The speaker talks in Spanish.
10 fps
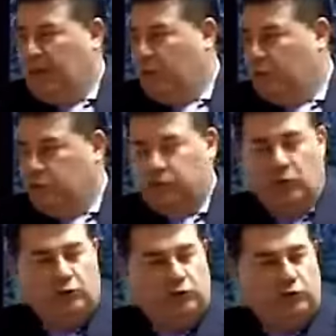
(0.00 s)
los,
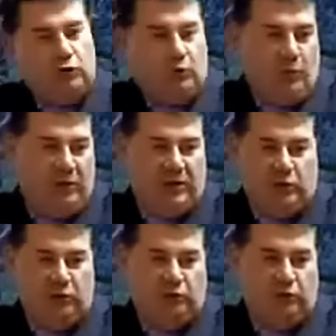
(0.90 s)
comunistas
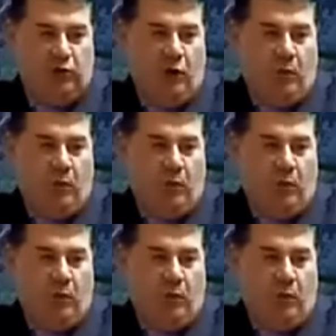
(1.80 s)
rusos.